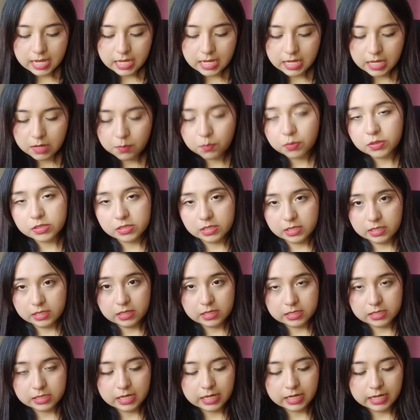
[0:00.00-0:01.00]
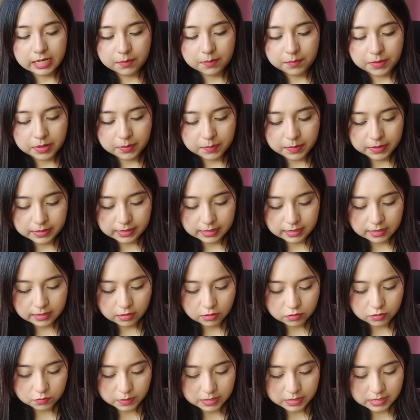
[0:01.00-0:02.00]
Y pues decía que era para partir
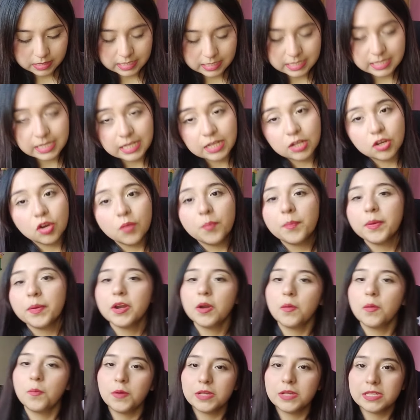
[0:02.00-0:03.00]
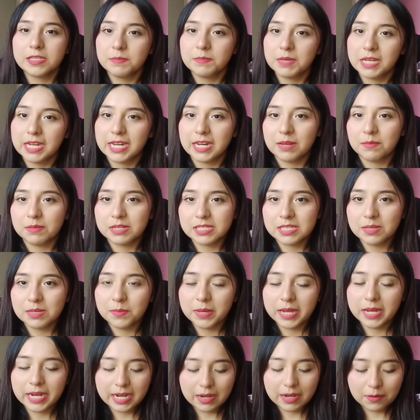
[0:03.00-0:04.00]
de los 25, pero pues mi crema se
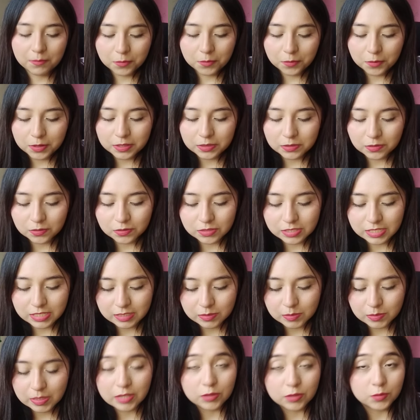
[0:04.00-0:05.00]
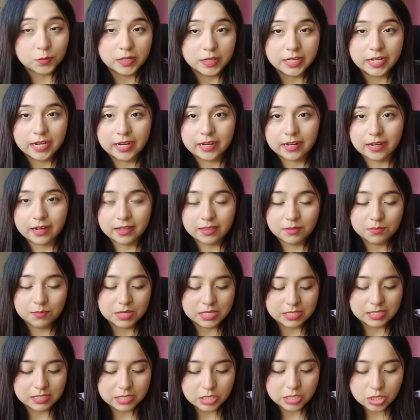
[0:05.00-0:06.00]
me acabó, entonces la tuve que agarrar de
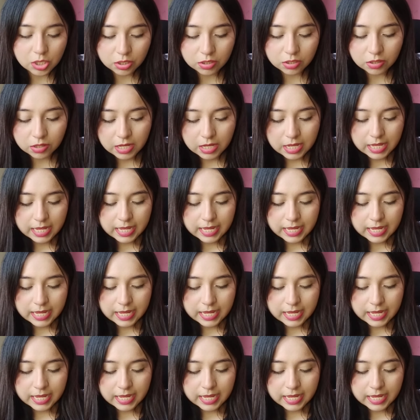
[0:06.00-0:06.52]
mi stock.